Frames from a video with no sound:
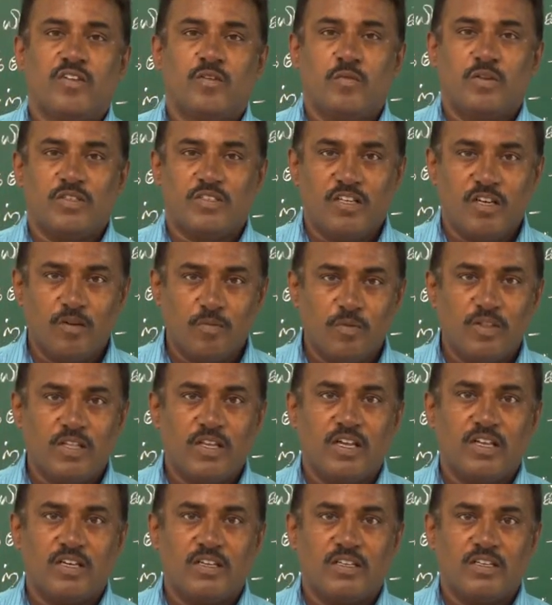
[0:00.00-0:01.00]
இப்போ
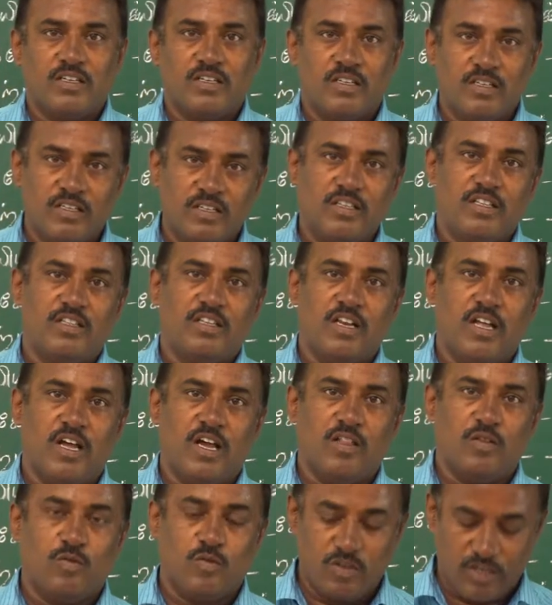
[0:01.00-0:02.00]
சிலப்பதியாக இருக்கு இருக்குதுன்னா
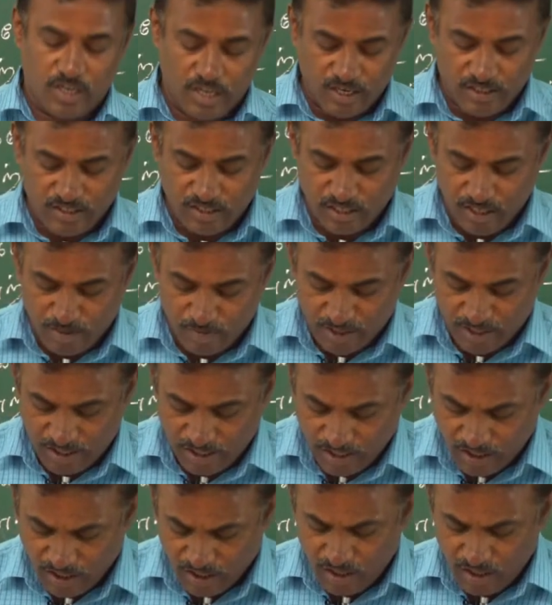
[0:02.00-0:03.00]
அது ஒரு கருத்தை நமக்கு